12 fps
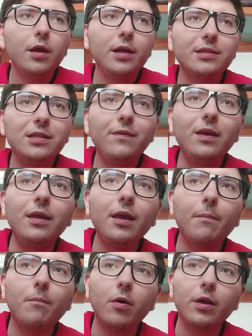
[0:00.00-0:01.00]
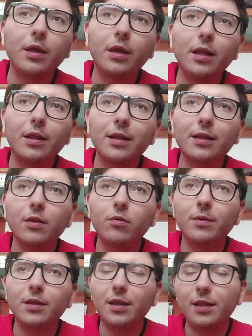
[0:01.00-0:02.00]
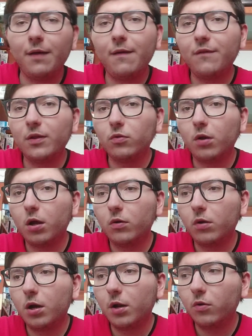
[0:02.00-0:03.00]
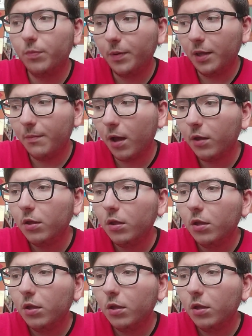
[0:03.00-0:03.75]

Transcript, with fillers: Il Sevilla e poi l'Atletico Madrid l'aveva fatto ancora l'anno prima,